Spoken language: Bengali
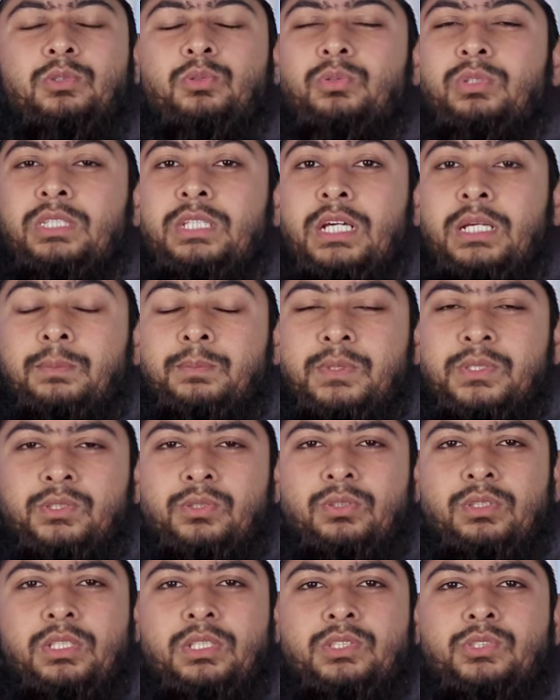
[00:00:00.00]
দুনিয়ার
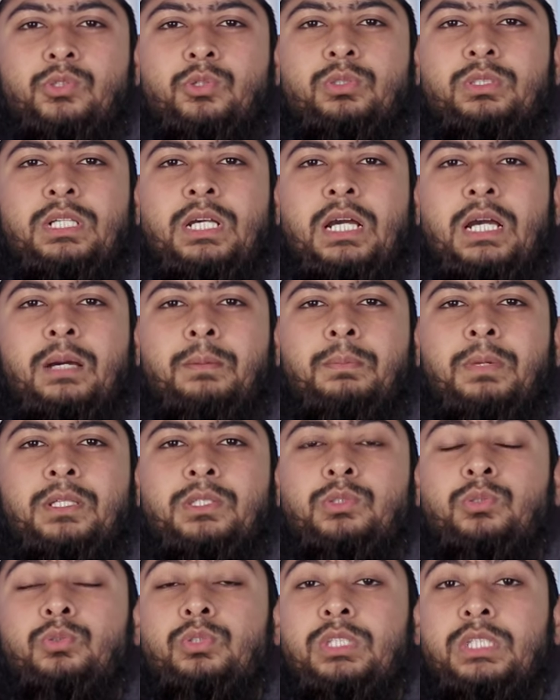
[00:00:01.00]
পিছনে ছোটা বা
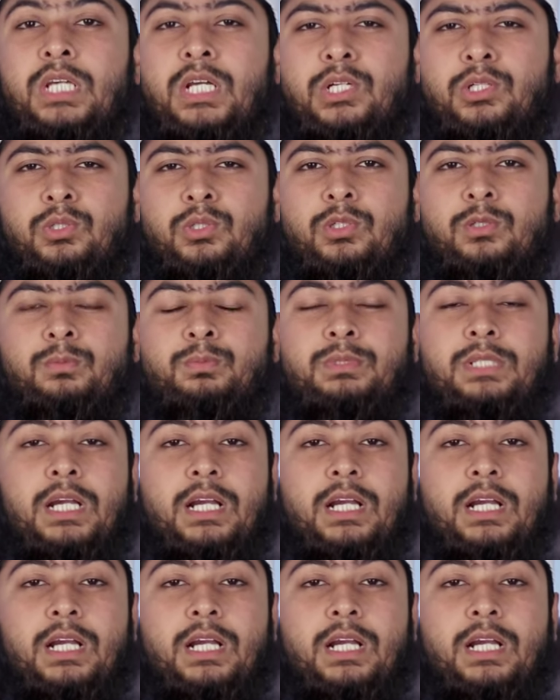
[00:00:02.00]
দুনিয়ার লোভ